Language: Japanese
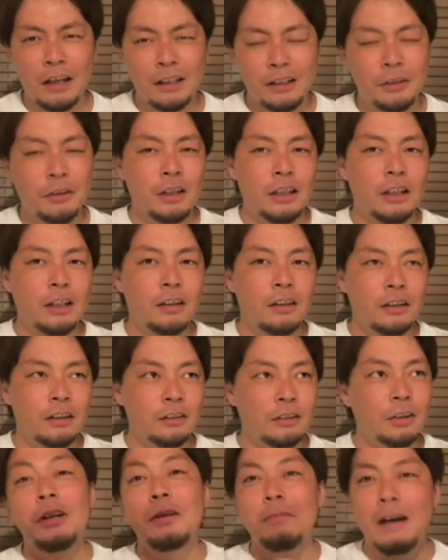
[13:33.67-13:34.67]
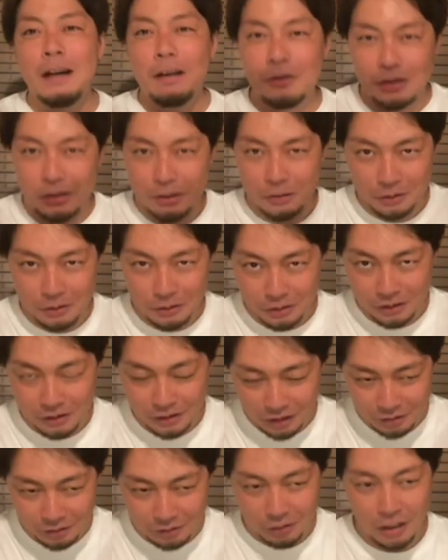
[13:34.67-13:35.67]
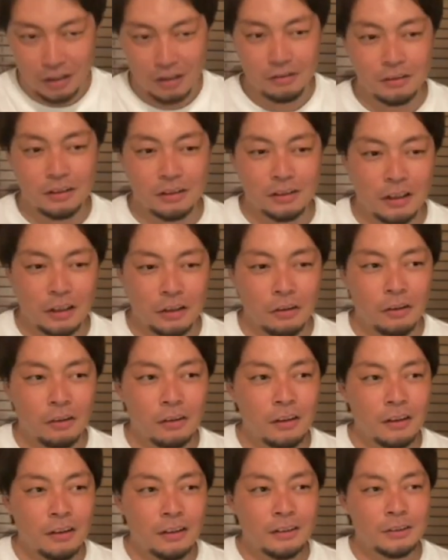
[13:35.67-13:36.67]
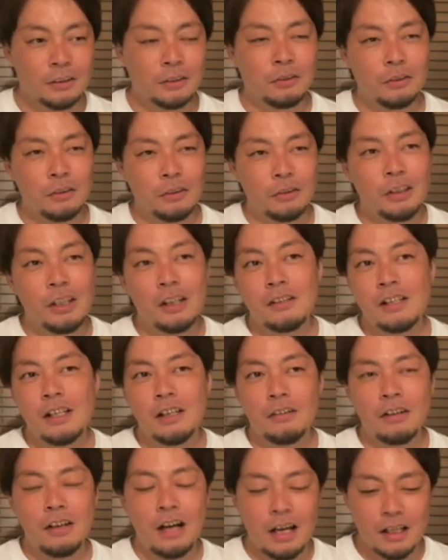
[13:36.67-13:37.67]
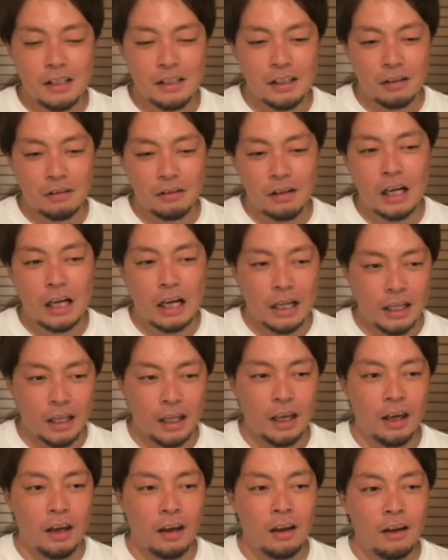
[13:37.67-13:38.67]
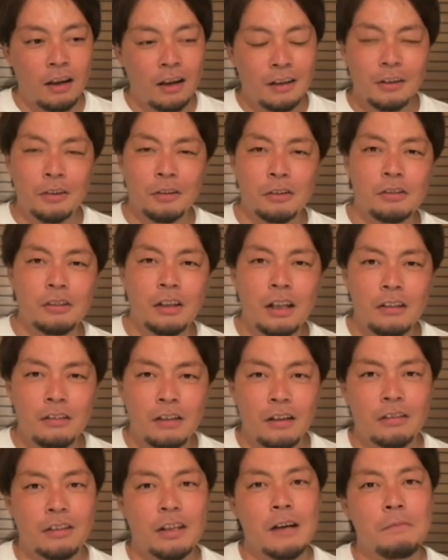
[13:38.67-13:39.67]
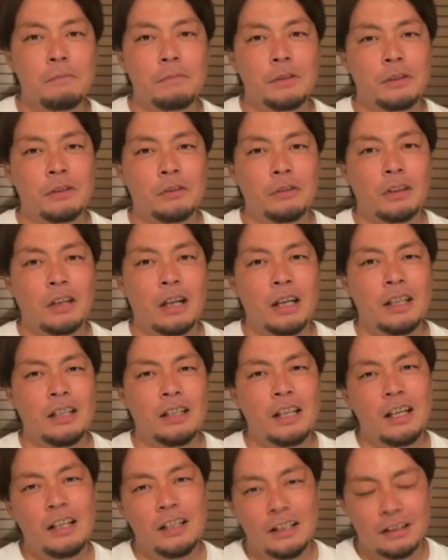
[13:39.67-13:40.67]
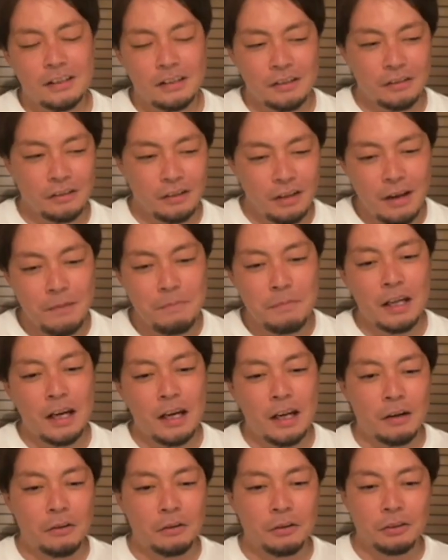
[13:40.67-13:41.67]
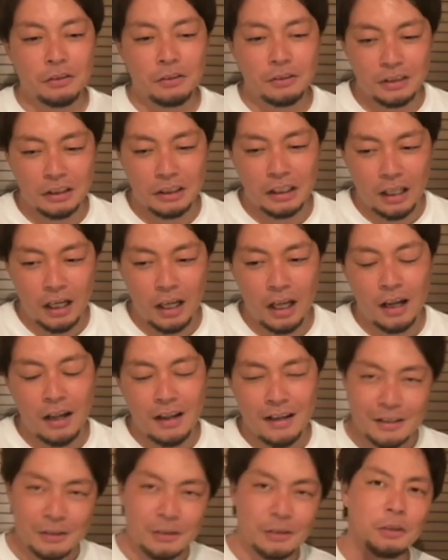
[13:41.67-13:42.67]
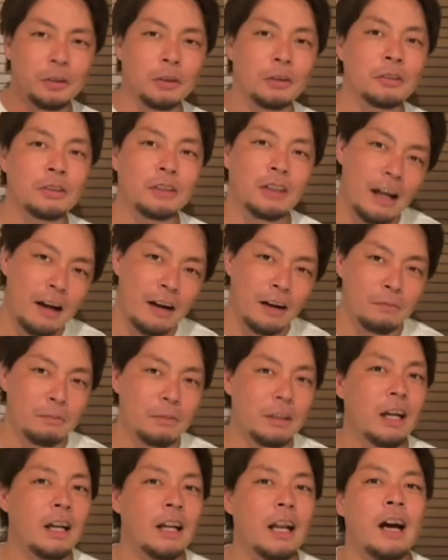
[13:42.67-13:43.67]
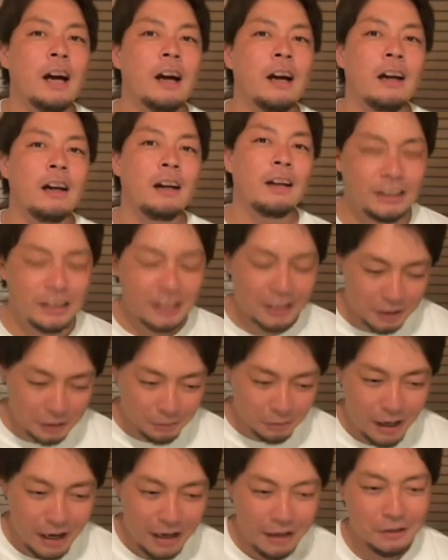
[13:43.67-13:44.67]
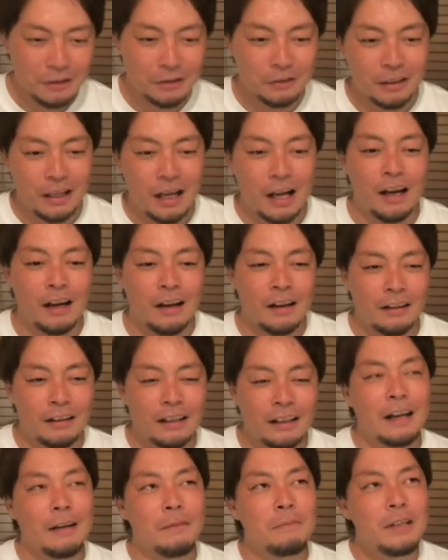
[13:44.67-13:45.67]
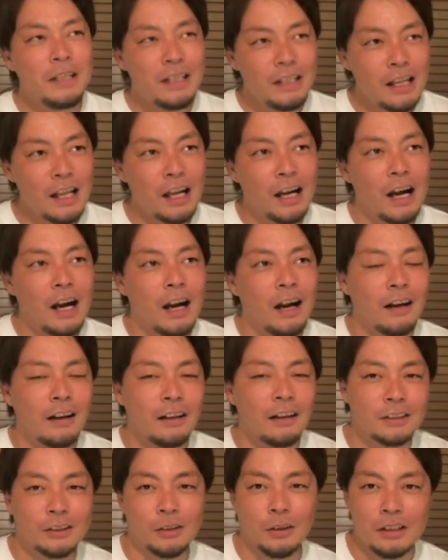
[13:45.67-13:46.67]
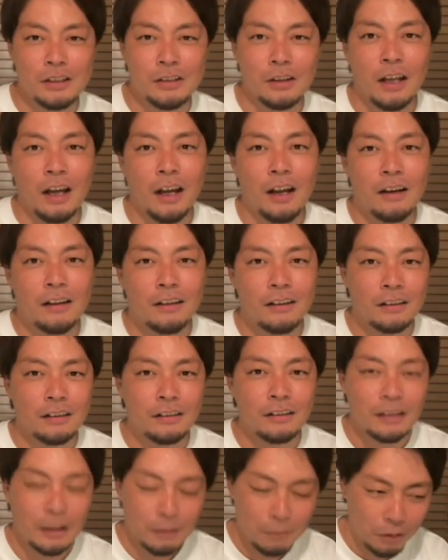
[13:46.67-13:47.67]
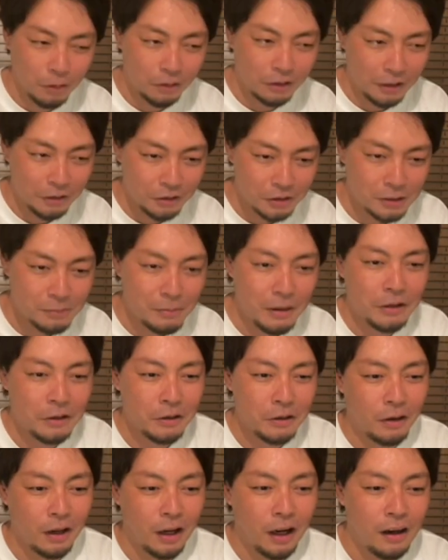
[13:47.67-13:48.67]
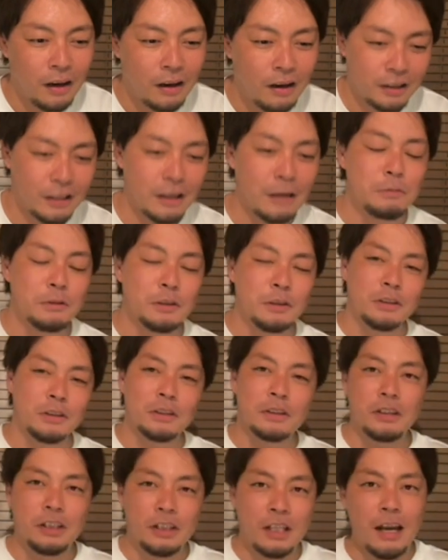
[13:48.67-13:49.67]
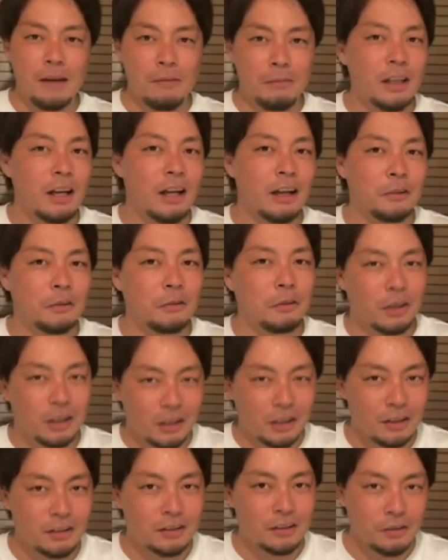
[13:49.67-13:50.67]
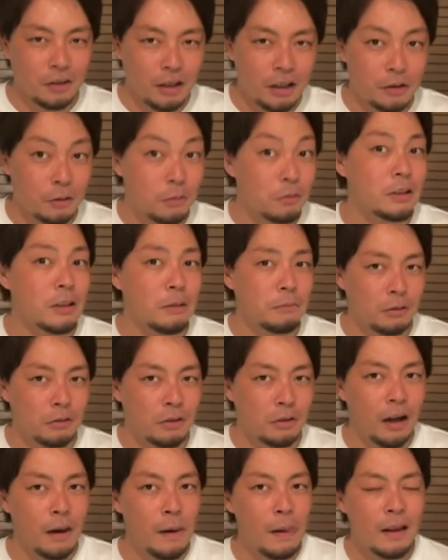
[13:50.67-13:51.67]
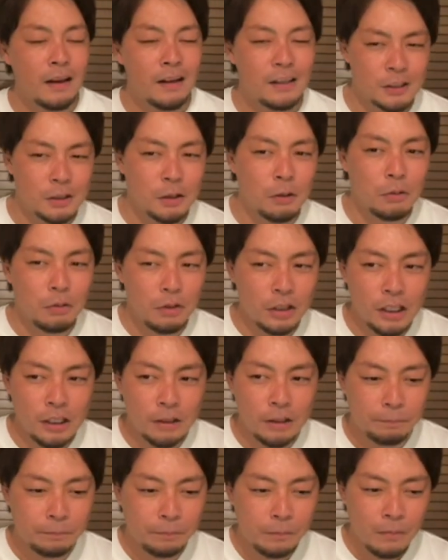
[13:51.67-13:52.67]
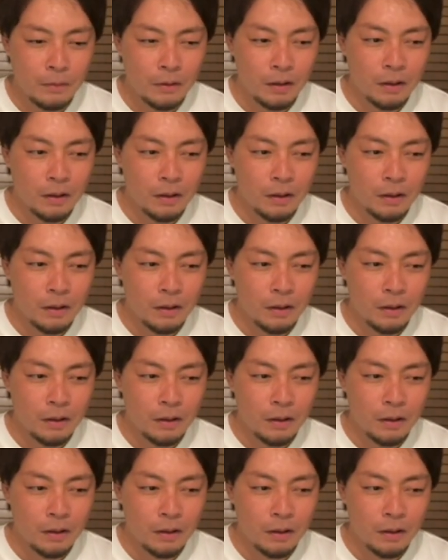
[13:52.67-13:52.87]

一人、トリマーの仕事をしてる子がいるんですけど、そこのお客さんと話してる中で、ドッグランのあるキャンプ場とか行きたいんですよね、みたいなことを言ってたから、そういうドッグランみたいな施設もあるような、だからみんながそれぞれでも楽しめるようなキャンプ場を作りたいみたいなところだったんですよね、コンセプトが。そこに、